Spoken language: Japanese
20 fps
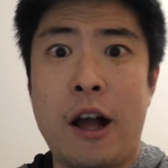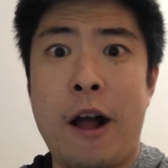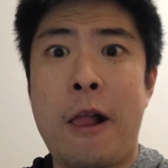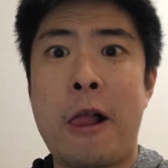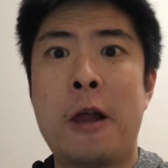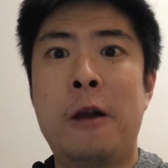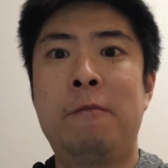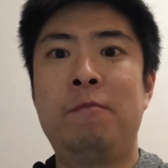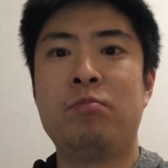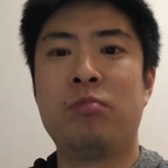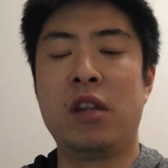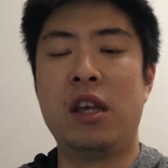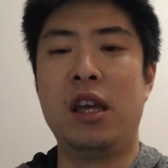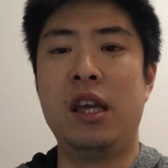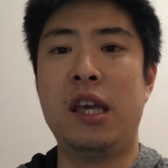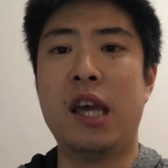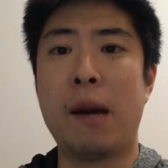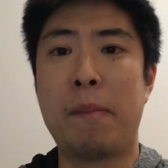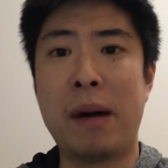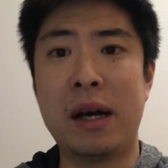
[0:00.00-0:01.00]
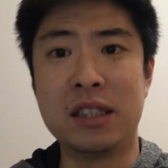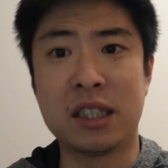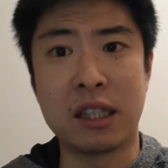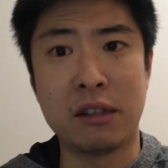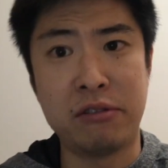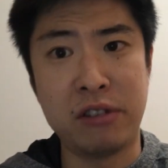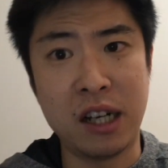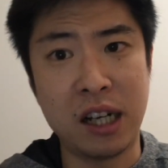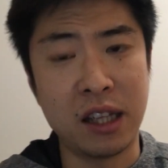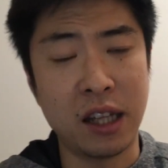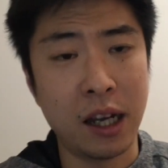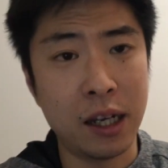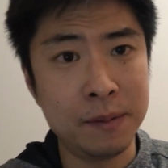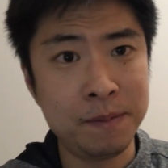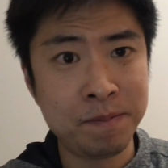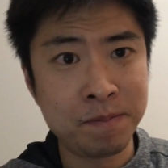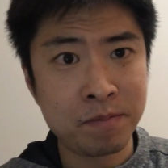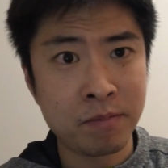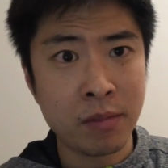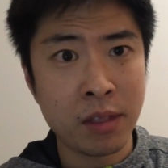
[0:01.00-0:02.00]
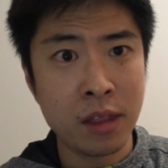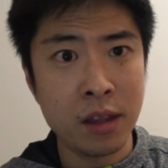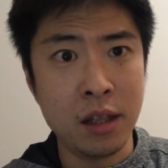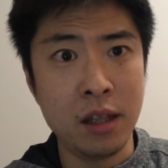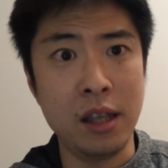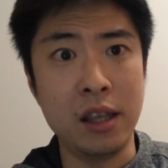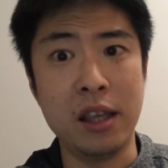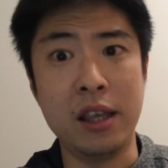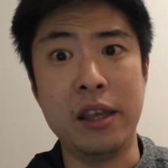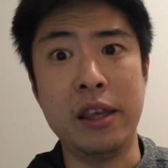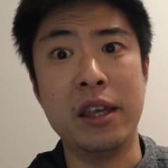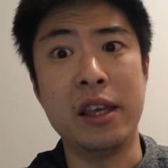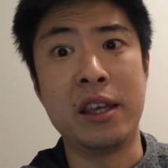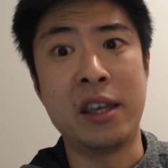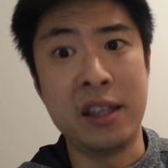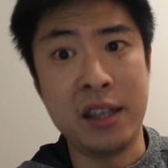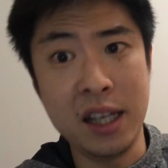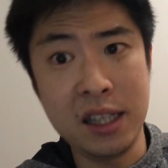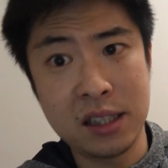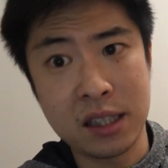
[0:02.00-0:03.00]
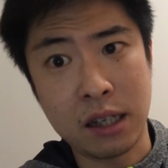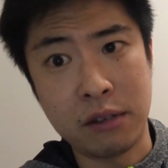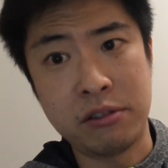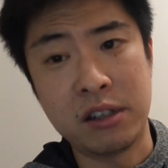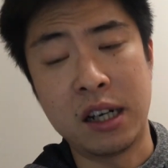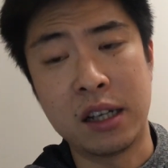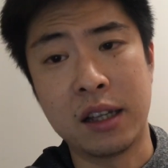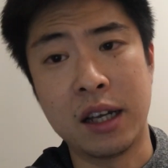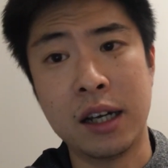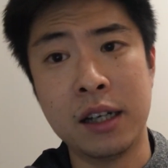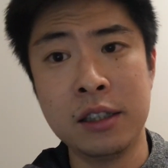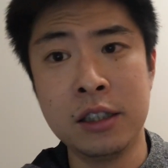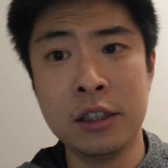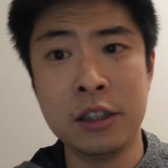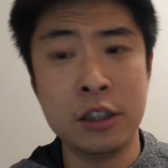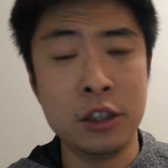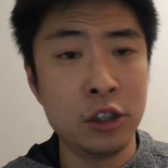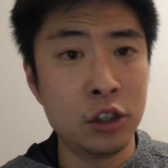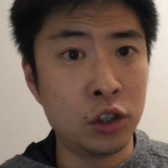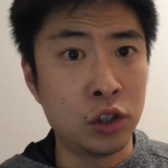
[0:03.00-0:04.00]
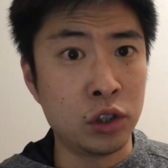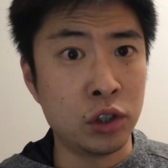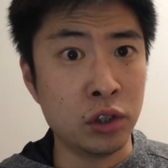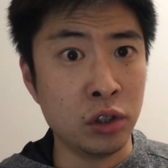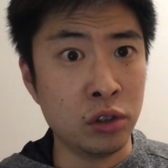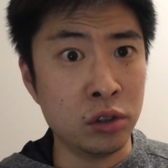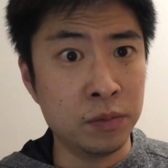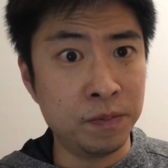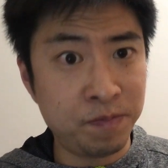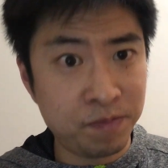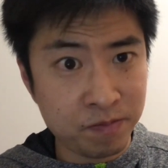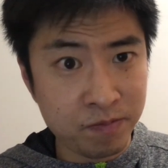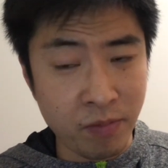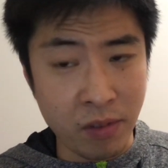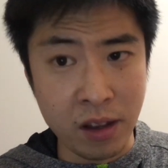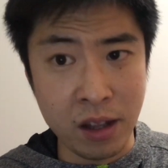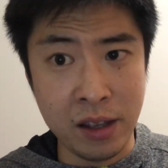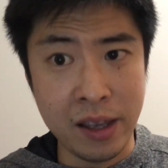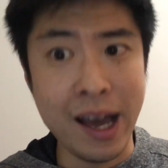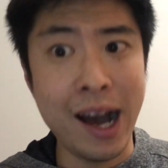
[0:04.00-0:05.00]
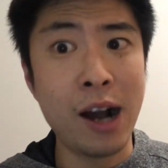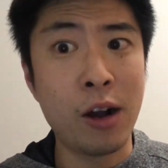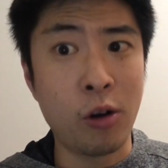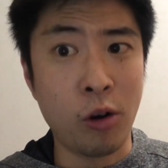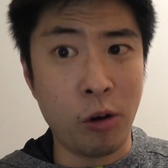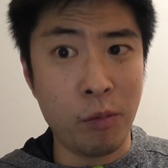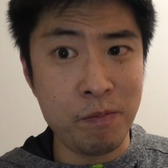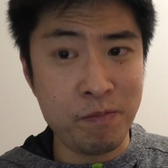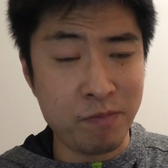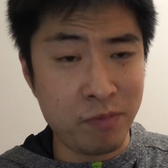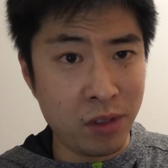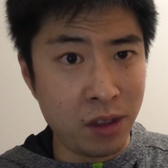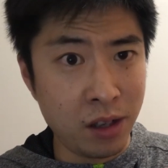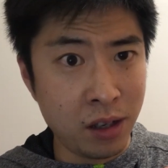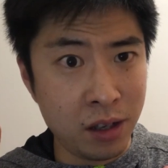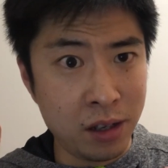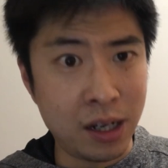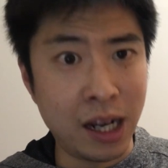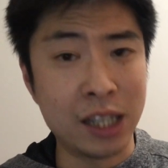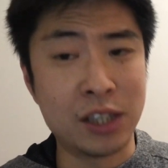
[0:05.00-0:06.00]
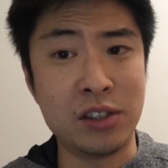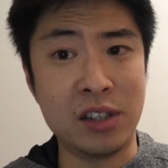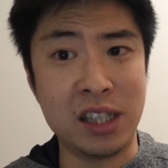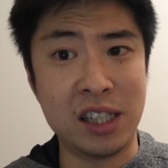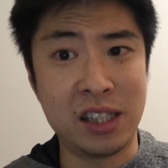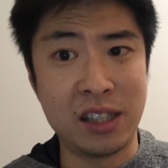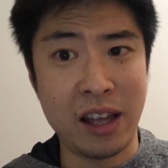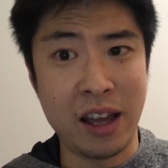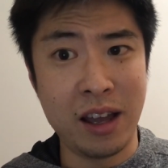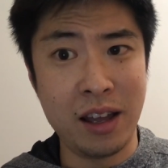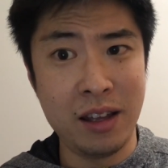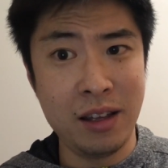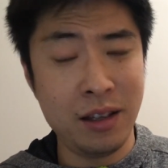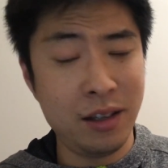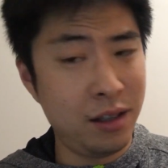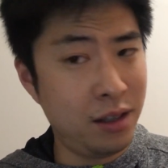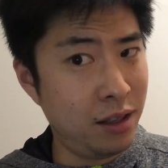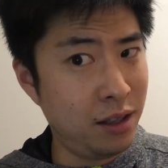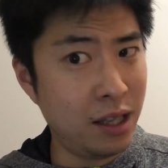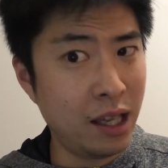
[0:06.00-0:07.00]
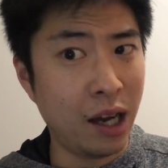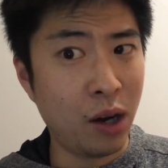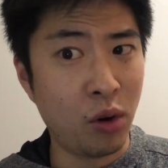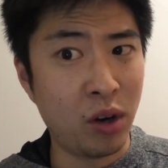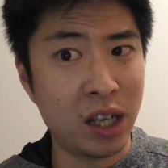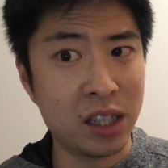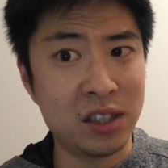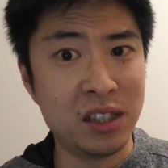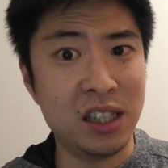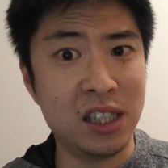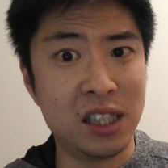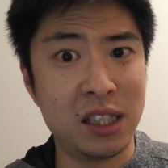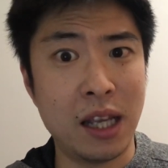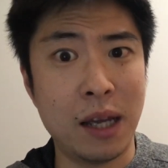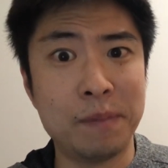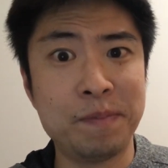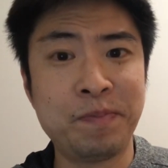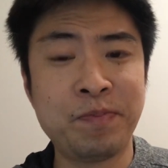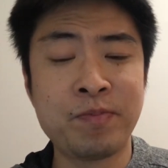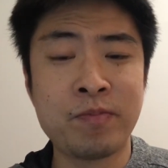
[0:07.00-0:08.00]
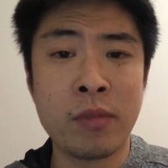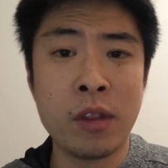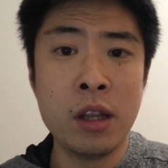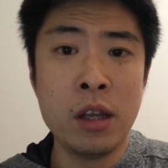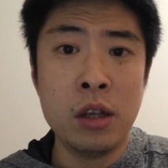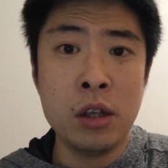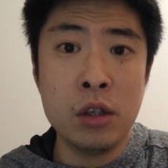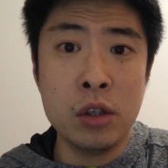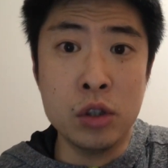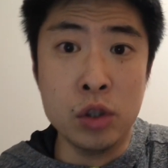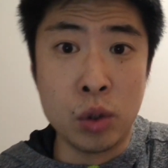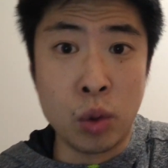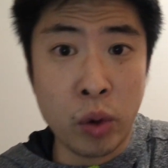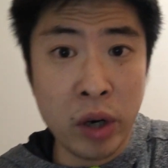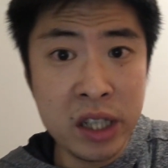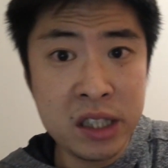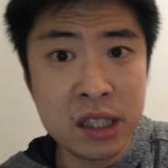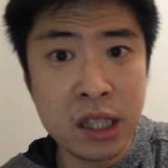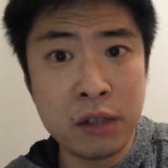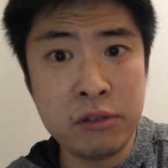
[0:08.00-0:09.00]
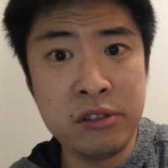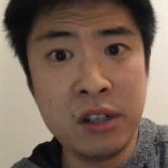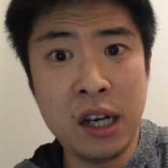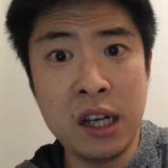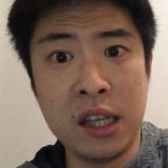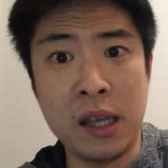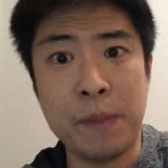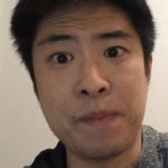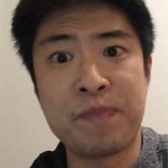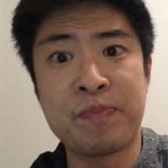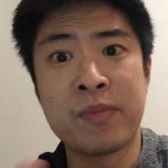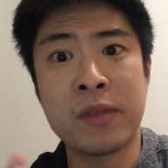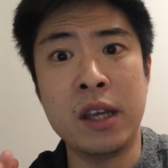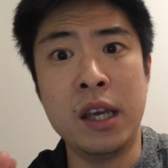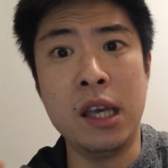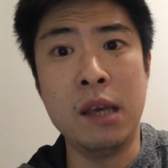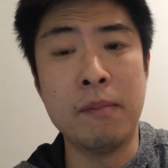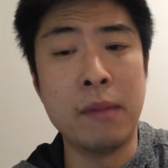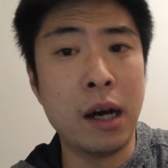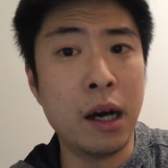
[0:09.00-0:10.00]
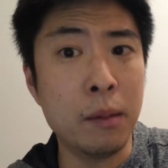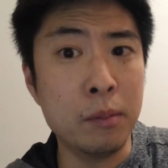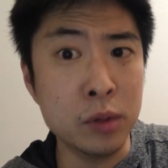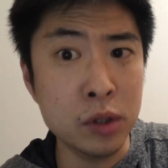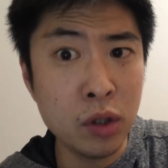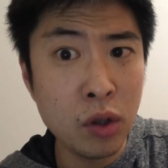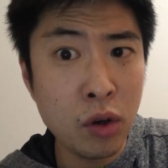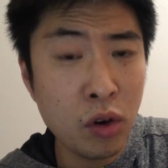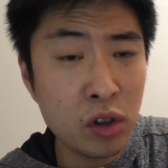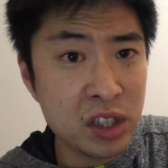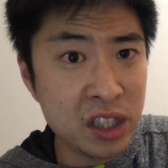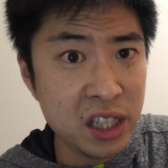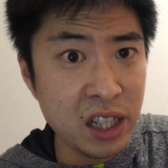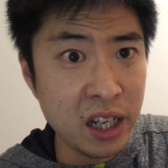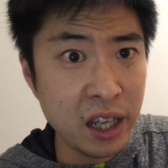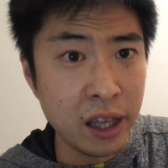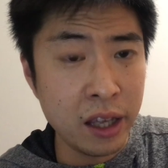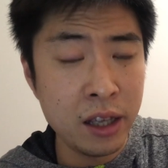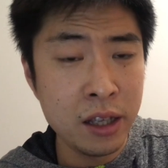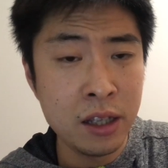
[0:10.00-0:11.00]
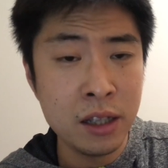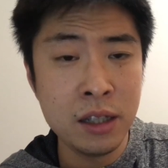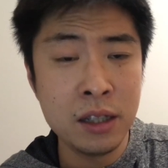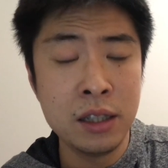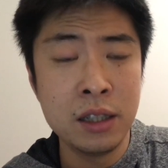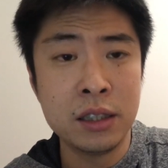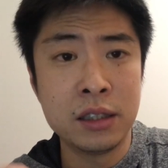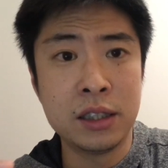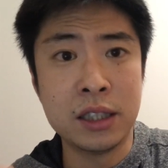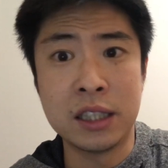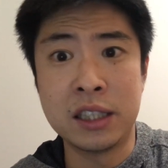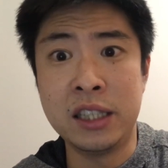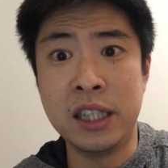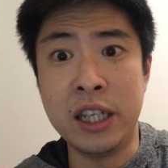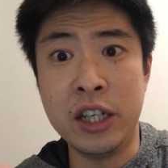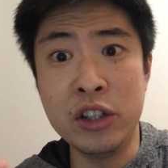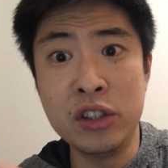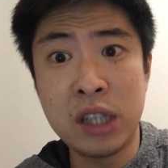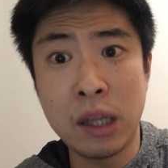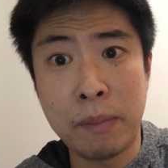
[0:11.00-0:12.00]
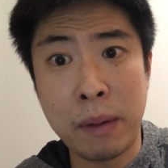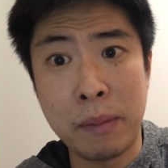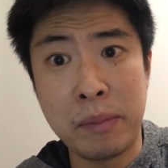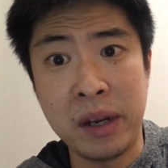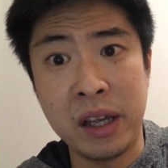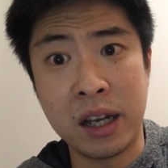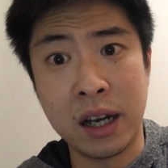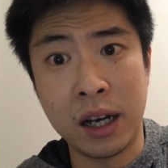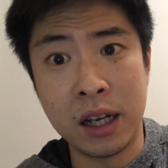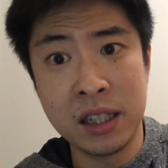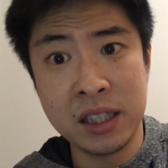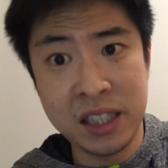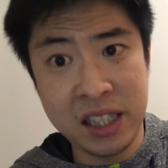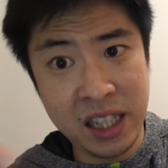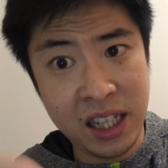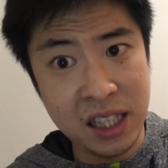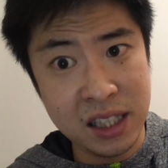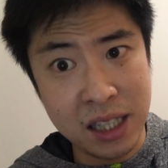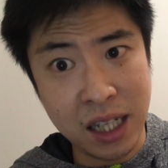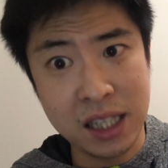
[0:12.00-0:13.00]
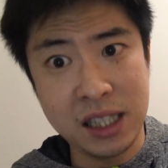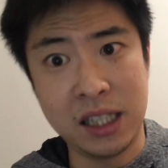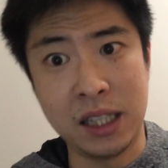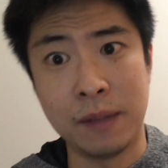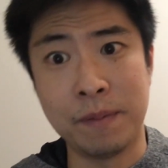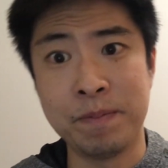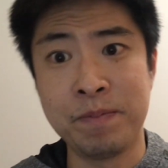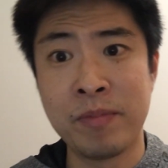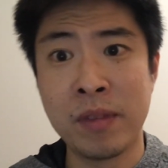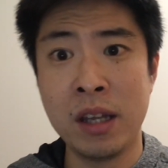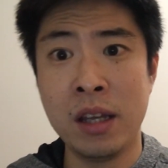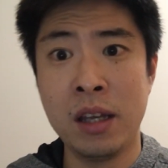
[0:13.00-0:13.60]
ナイヤパンスカフラナいきねすかフラナすヤーコラズリチテヤーコラズリチテウコレスカフラニ今ムノゴチリすなちリュータパプリカチリザチン